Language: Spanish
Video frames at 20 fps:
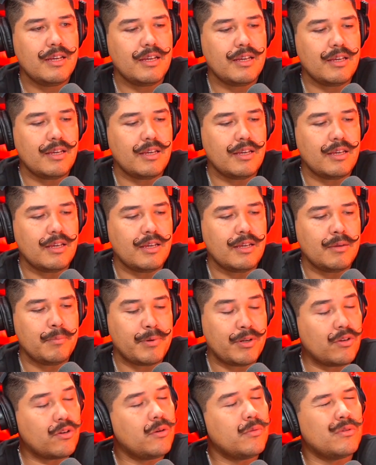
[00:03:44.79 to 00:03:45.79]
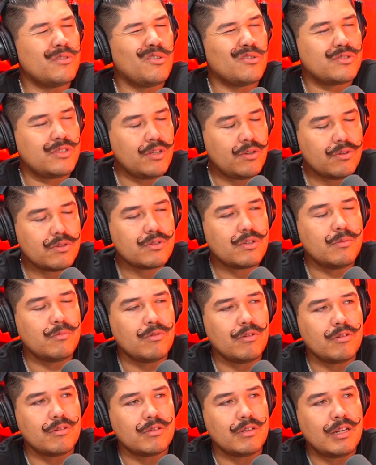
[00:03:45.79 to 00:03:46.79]
eh, pero los hijos
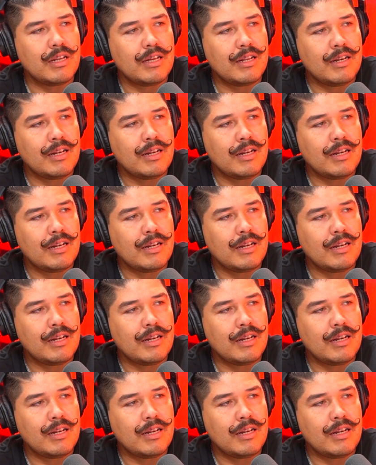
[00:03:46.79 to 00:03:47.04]
como la,